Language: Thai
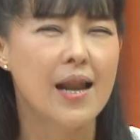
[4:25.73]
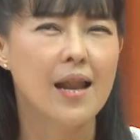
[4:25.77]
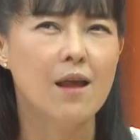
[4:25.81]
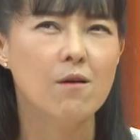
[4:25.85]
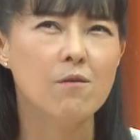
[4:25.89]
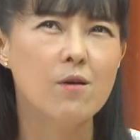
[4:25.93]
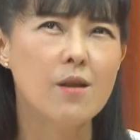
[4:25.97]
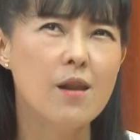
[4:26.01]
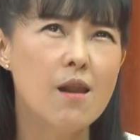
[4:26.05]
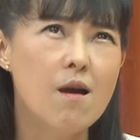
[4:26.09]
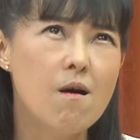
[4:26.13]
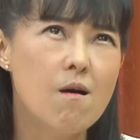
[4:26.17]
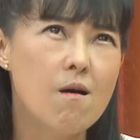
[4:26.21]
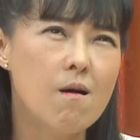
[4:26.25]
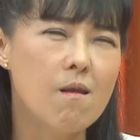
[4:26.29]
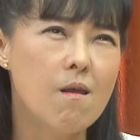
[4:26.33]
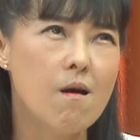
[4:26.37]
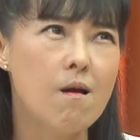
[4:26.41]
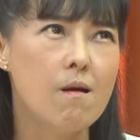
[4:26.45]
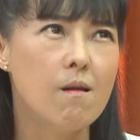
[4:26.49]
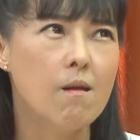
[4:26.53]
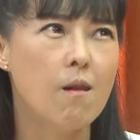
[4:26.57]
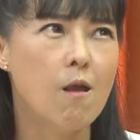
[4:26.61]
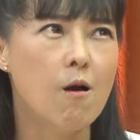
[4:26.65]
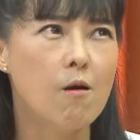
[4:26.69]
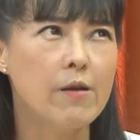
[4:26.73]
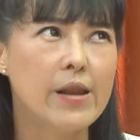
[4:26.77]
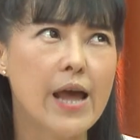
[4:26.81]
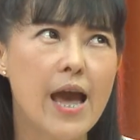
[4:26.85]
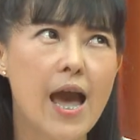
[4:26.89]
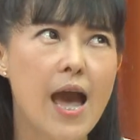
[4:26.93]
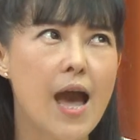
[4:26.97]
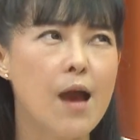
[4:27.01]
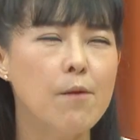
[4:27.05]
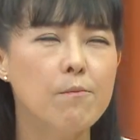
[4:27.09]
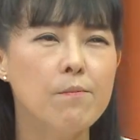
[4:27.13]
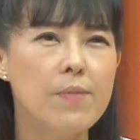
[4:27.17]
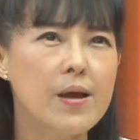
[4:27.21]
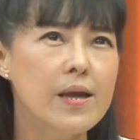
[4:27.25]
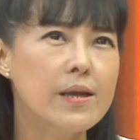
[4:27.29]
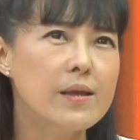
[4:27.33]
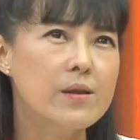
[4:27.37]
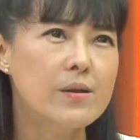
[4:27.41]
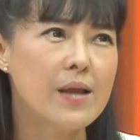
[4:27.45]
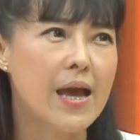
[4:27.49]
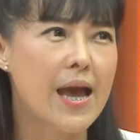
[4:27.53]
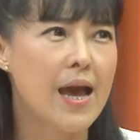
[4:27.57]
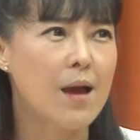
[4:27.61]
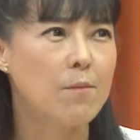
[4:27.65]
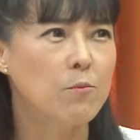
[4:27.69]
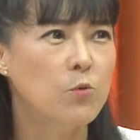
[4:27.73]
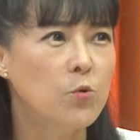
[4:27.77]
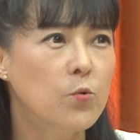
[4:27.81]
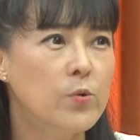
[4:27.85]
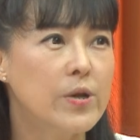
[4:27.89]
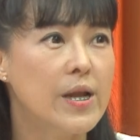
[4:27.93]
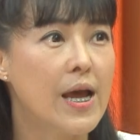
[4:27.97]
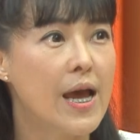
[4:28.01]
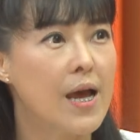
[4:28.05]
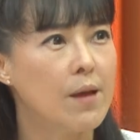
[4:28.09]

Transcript: เราก็ลองลองลองถามไปถามนู่น